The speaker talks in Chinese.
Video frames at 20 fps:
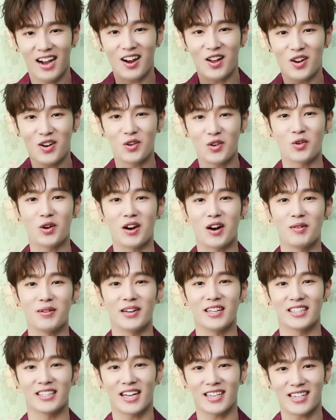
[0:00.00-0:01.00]
Hello，礼物盒
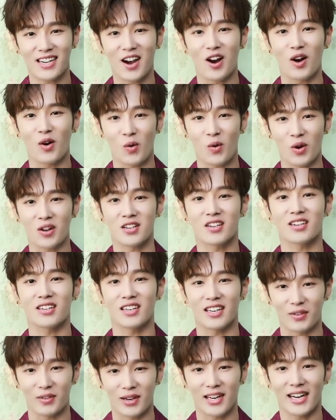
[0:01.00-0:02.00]
们，大家好，我
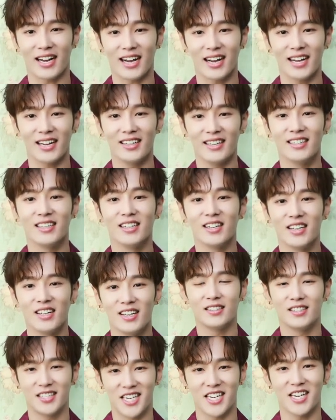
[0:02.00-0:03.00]
是李文翰。
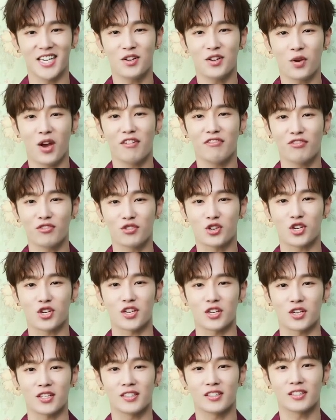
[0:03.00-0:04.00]
奇缘复始，
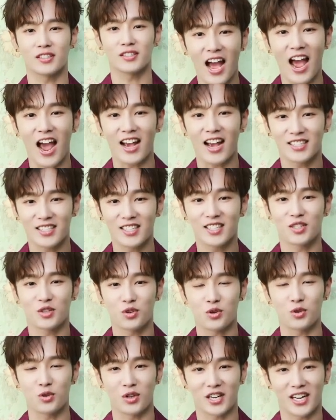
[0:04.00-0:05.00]
待四
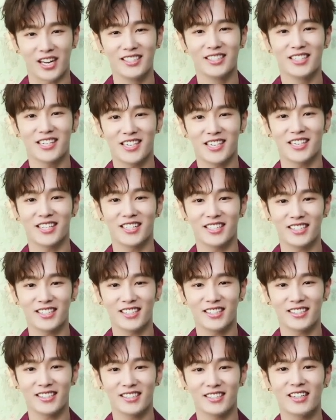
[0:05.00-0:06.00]
续更新。
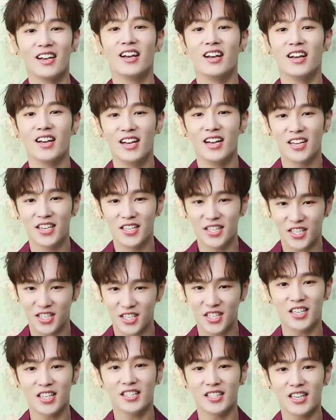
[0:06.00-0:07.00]

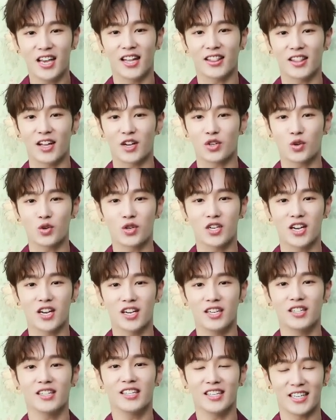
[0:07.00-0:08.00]
新年的钟
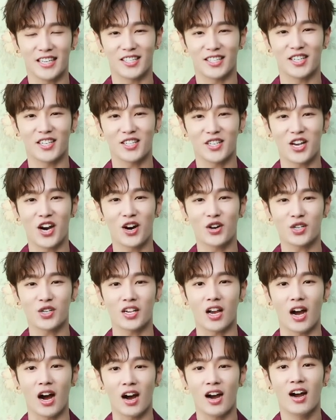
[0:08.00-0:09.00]
声已经敲
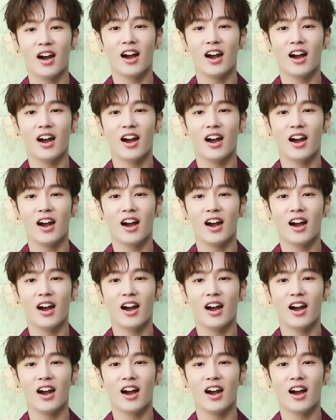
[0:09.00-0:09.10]
响，